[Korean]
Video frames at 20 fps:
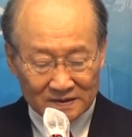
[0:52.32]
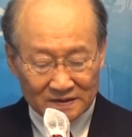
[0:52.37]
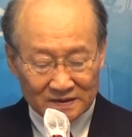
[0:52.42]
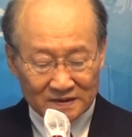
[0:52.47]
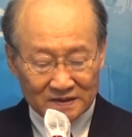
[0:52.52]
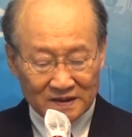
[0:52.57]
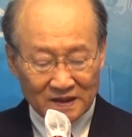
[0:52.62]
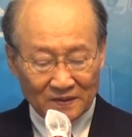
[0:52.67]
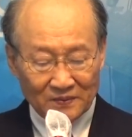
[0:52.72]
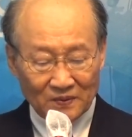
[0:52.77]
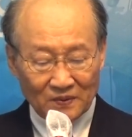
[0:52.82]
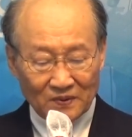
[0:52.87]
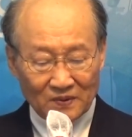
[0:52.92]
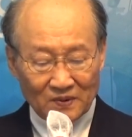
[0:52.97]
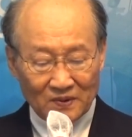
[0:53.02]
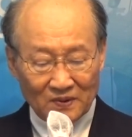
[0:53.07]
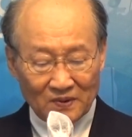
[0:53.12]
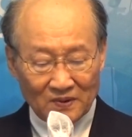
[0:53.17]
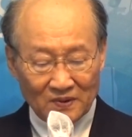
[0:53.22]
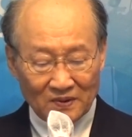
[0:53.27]
이
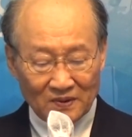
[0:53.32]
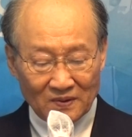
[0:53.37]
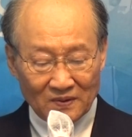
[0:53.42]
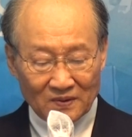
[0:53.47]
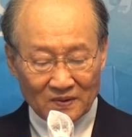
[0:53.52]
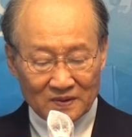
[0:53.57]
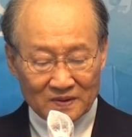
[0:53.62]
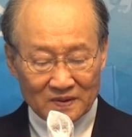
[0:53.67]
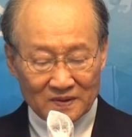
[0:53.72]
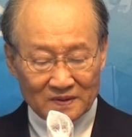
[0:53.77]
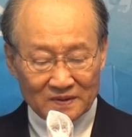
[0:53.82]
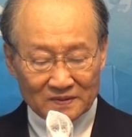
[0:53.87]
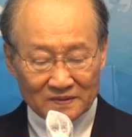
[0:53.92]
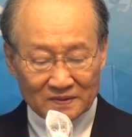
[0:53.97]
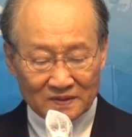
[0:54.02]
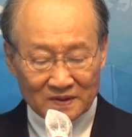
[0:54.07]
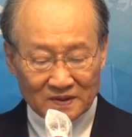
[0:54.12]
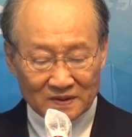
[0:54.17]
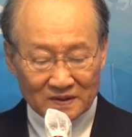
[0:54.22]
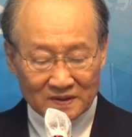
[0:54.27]
제목으로 오늘
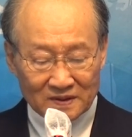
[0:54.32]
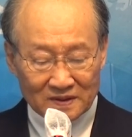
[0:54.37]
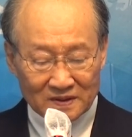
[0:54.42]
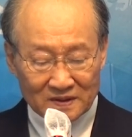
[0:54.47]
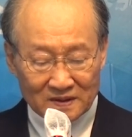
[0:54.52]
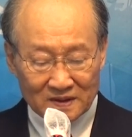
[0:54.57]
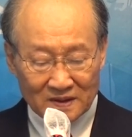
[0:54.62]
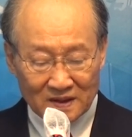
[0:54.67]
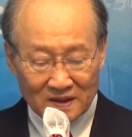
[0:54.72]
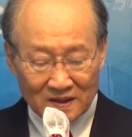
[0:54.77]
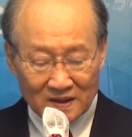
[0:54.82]
우리는